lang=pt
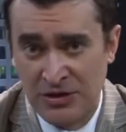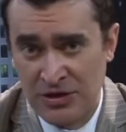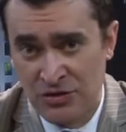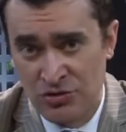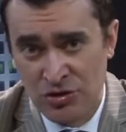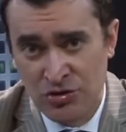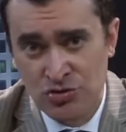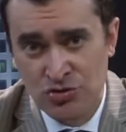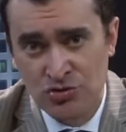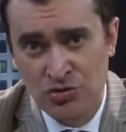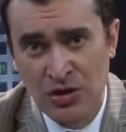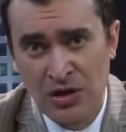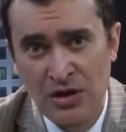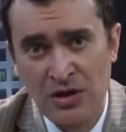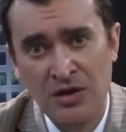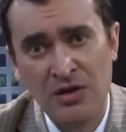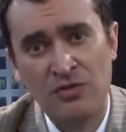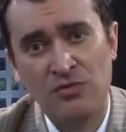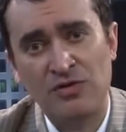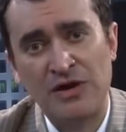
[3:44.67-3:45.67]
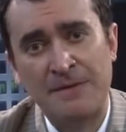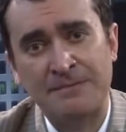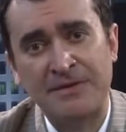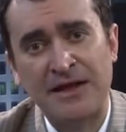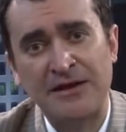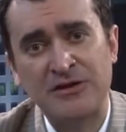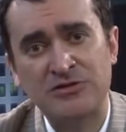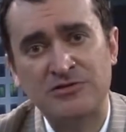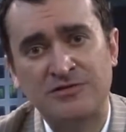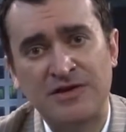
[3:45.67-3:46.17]
Além disso, o
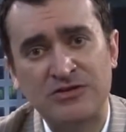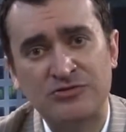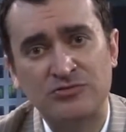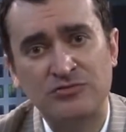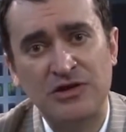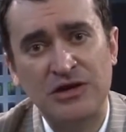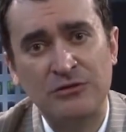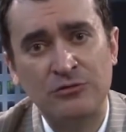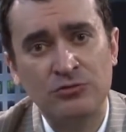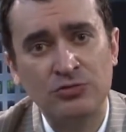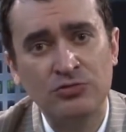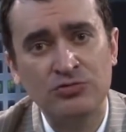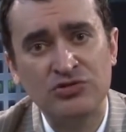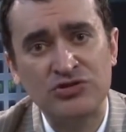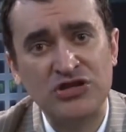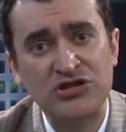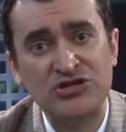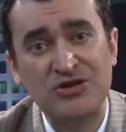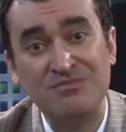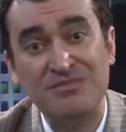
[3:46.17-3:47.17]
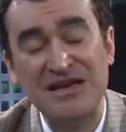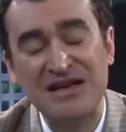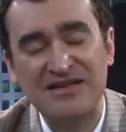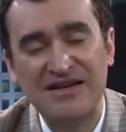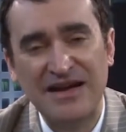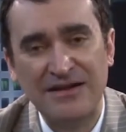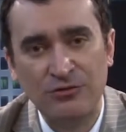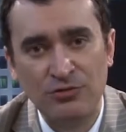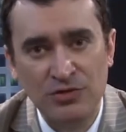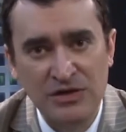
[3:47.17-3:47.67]
capitalismo faz com que tudo seja
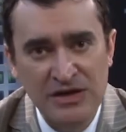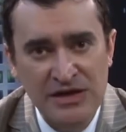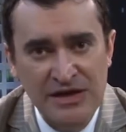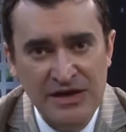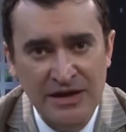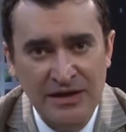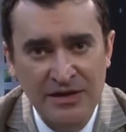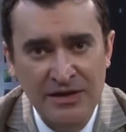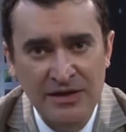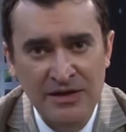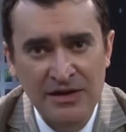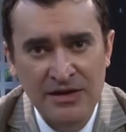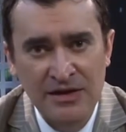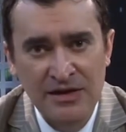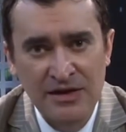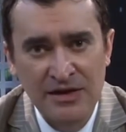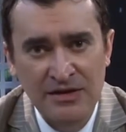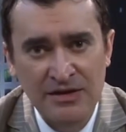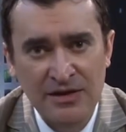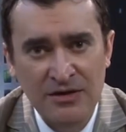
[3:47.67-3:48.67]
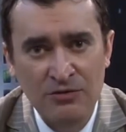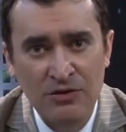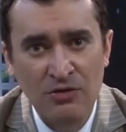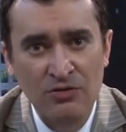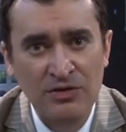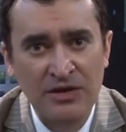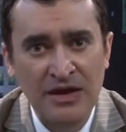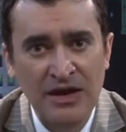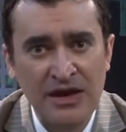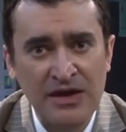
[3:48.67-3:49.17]
mercadoria. Então,
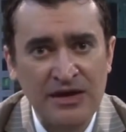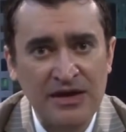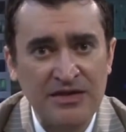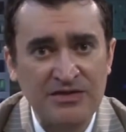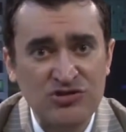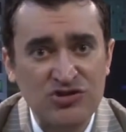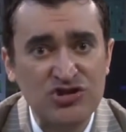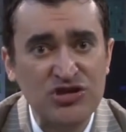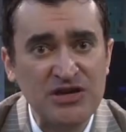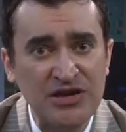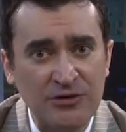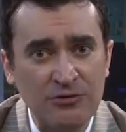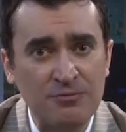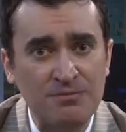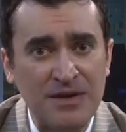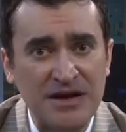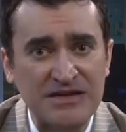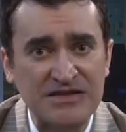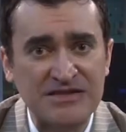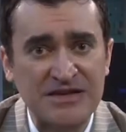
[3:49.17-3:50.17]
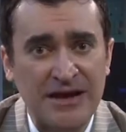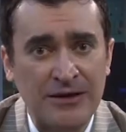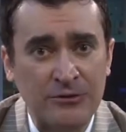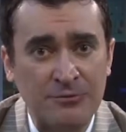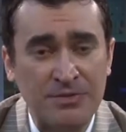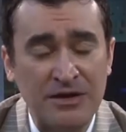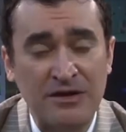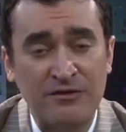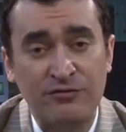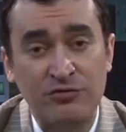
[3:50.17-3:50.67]
alguém que tinha no
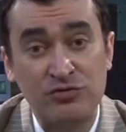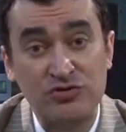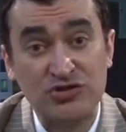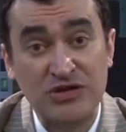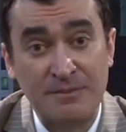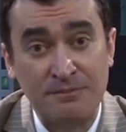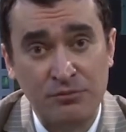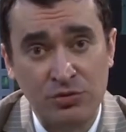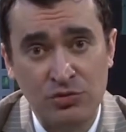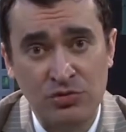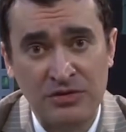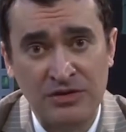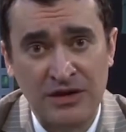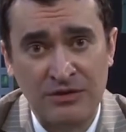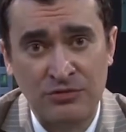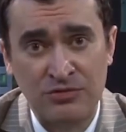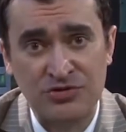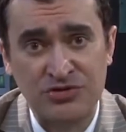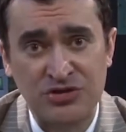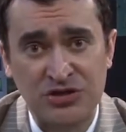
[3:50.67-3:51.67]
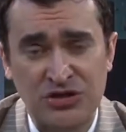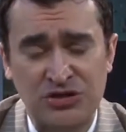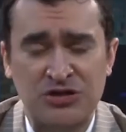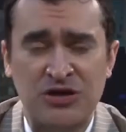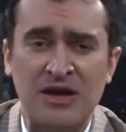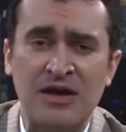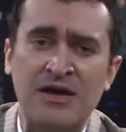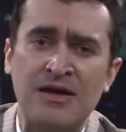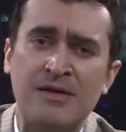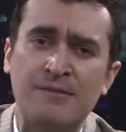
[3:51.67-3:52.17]
passado pela força bruta, ou
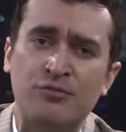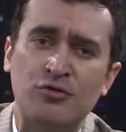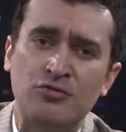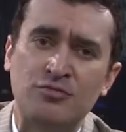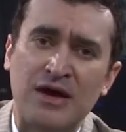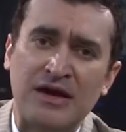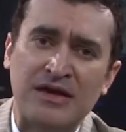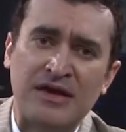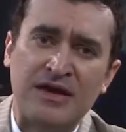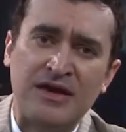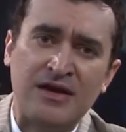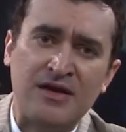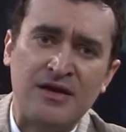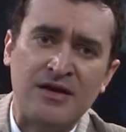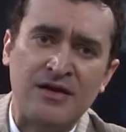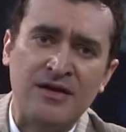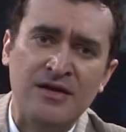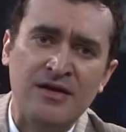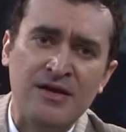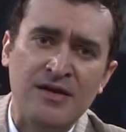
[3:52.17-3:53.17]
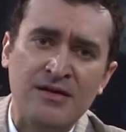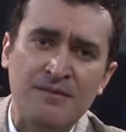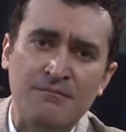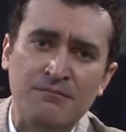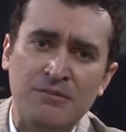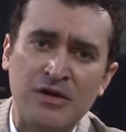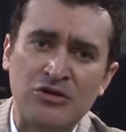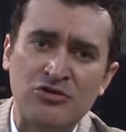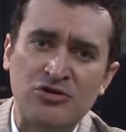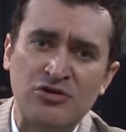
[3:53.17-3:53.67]
seja, por uma guerra,
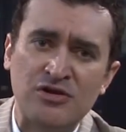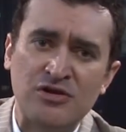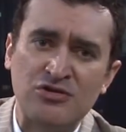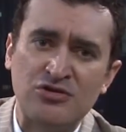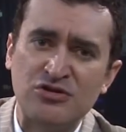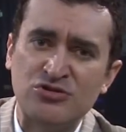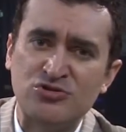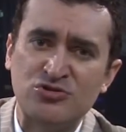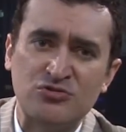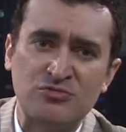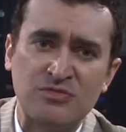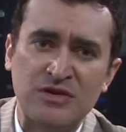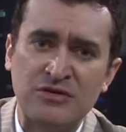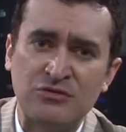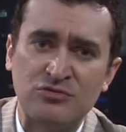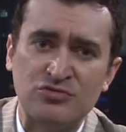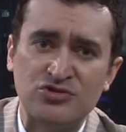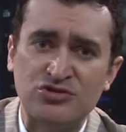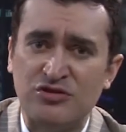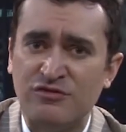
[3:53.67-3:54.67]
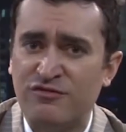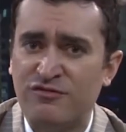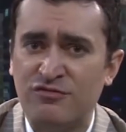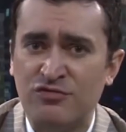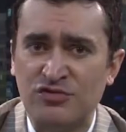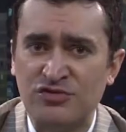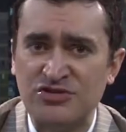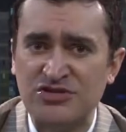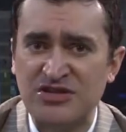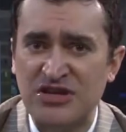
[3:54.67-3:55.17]
mediante instrumentos de
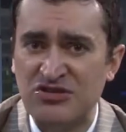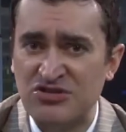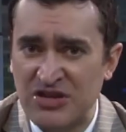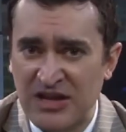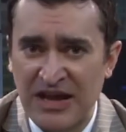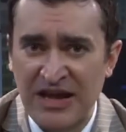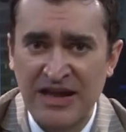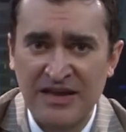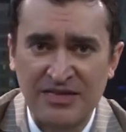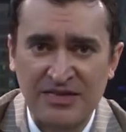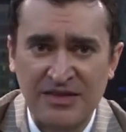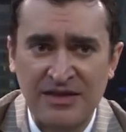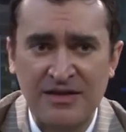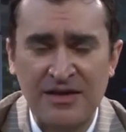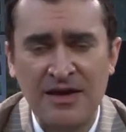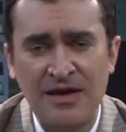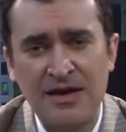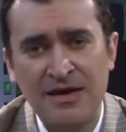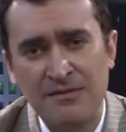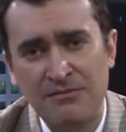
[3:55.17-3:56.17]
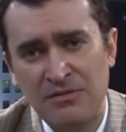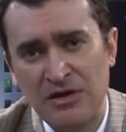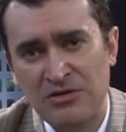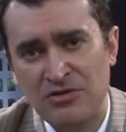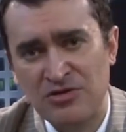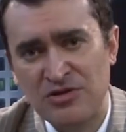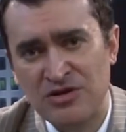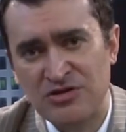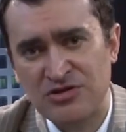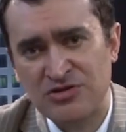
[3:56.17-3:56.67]
força direta,
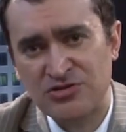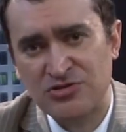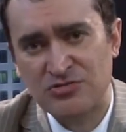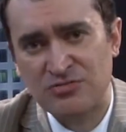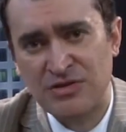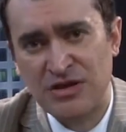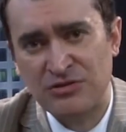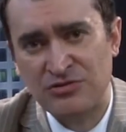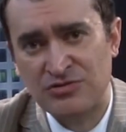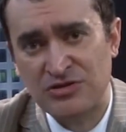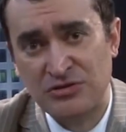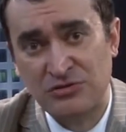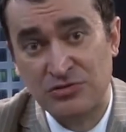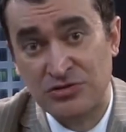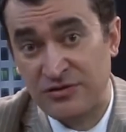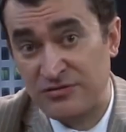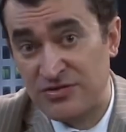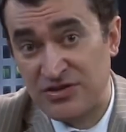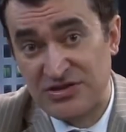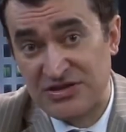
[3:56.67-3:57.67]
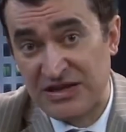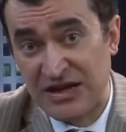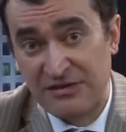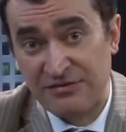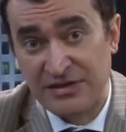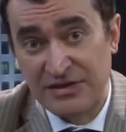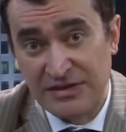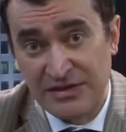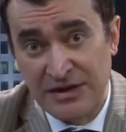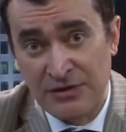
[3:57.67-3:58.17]
mediante instrumentos inclusive de
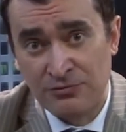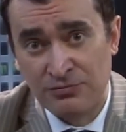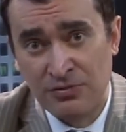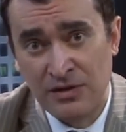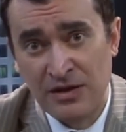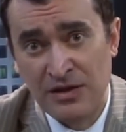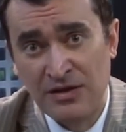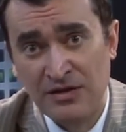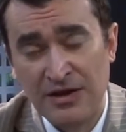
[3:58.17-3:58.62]
escravidão.